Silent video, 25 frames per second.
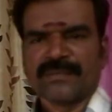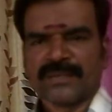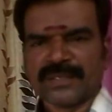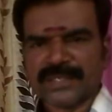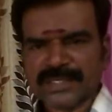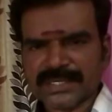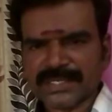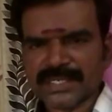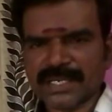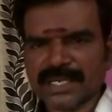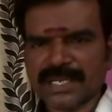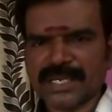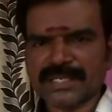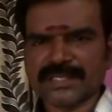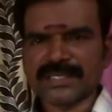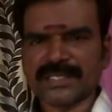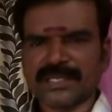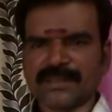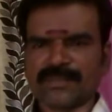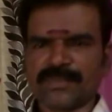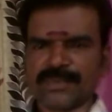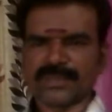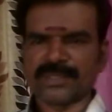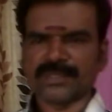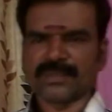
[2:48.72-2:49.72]
விருச்சிய
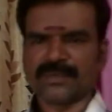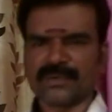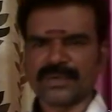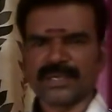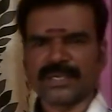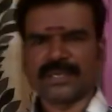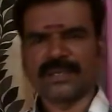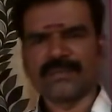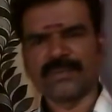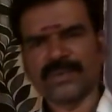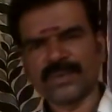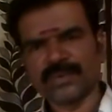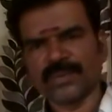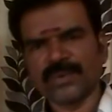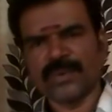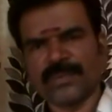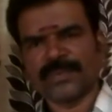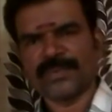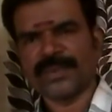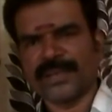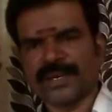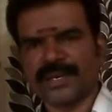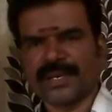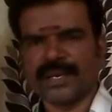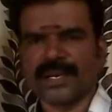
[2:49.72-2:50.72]
ராசியில் பிறந்தவங்க எவ்வளவோ
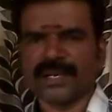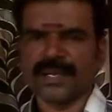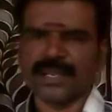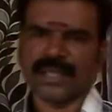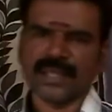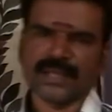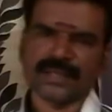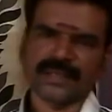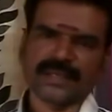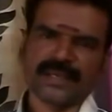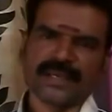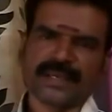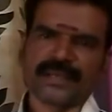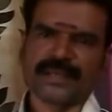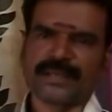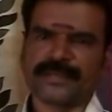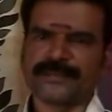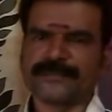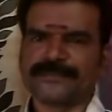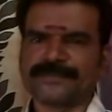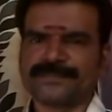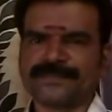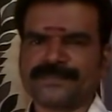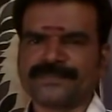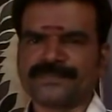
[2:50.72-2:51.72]
பேர் நல்லா இருக்காங்க
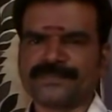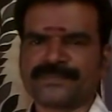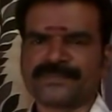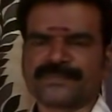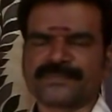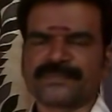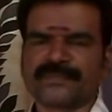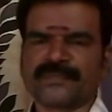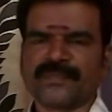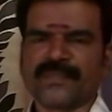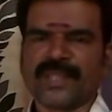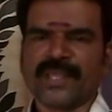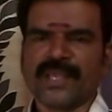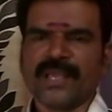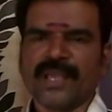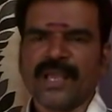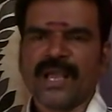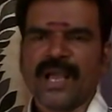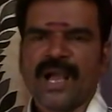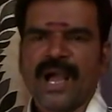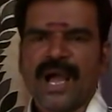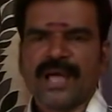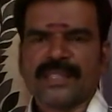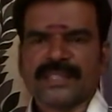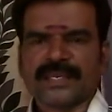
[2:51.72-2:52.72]

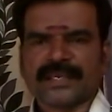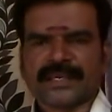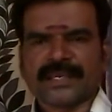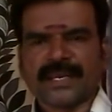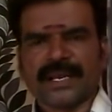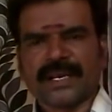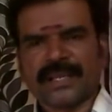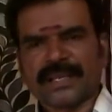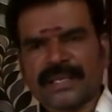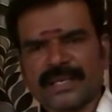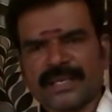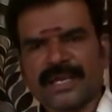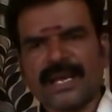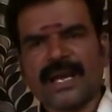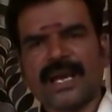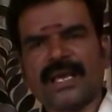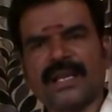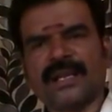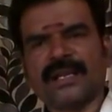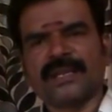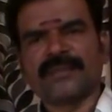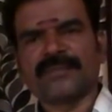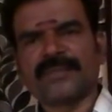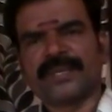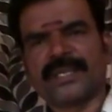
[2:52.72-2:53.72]
அதற்கான
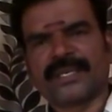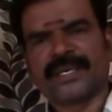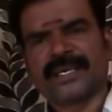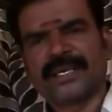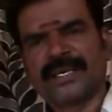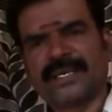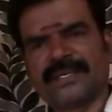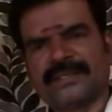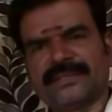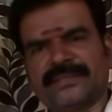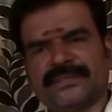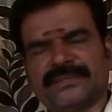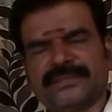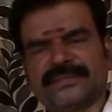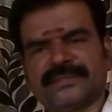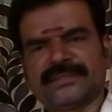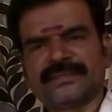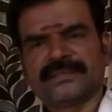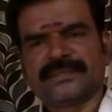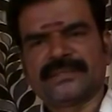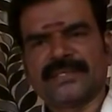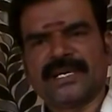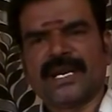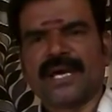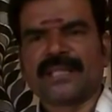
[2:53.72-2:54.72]
காரணம் என்ன
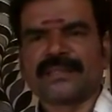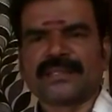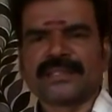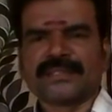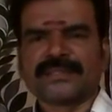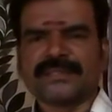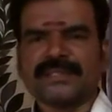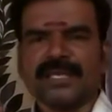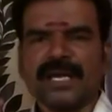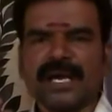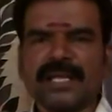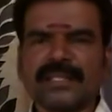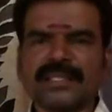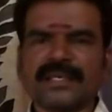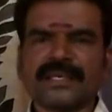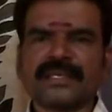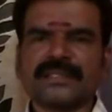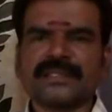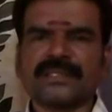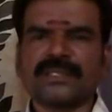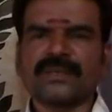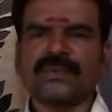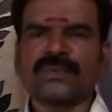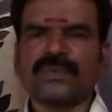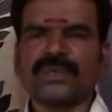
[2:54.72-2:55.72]
அந்த
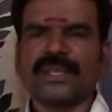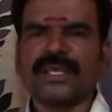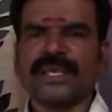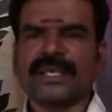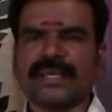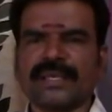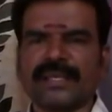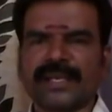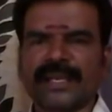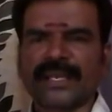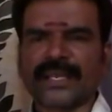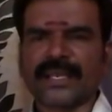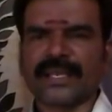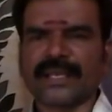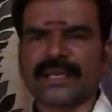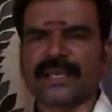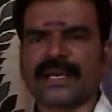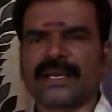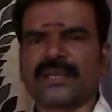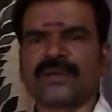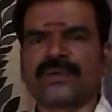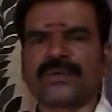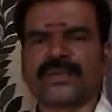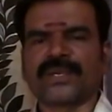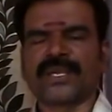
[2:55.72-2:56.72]
ஜாதகத்தில் உள்ள
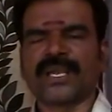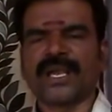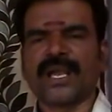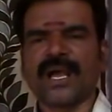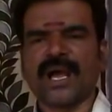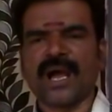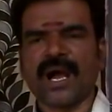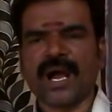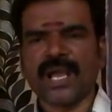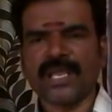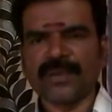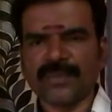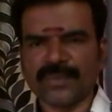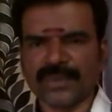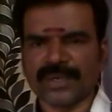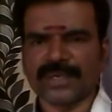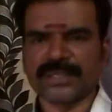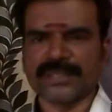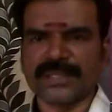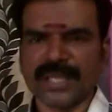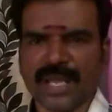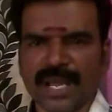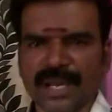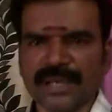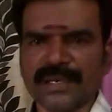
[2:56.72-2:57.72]
கிரகங்களுடைய
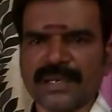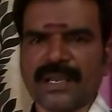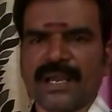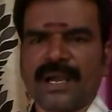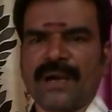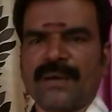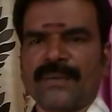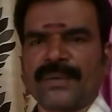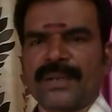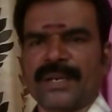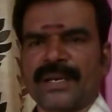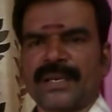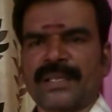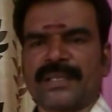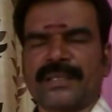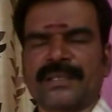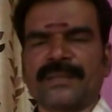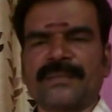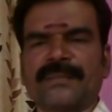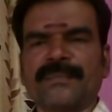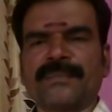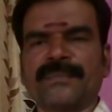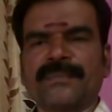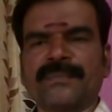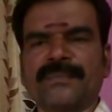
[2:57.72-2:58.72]
ஆய்வுகள் தான் அவர்களை
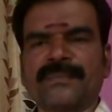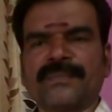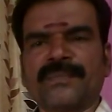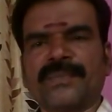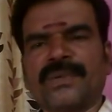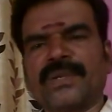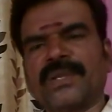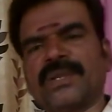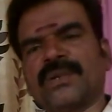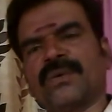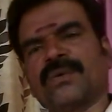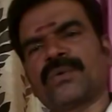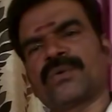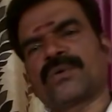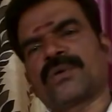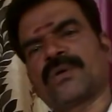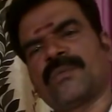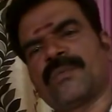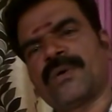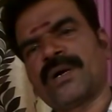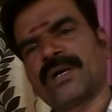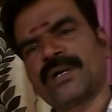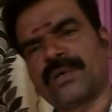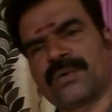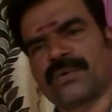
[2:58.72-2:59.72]

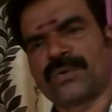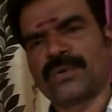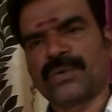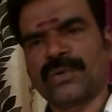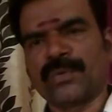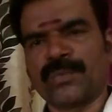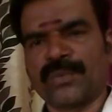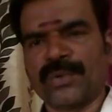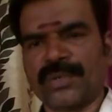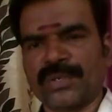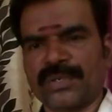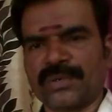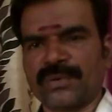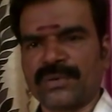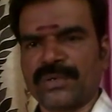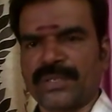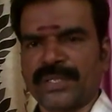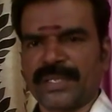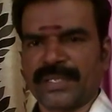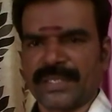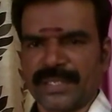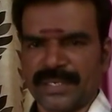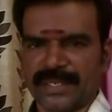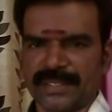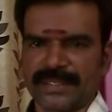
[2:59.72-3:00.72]
மேலோட்டமாக கொண்டு போய்
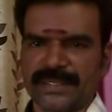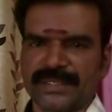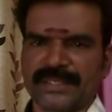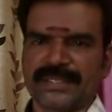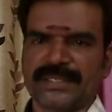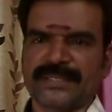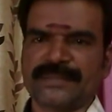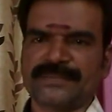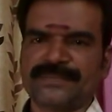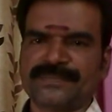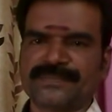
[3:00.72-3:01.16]
கொண்டிருக்கிறது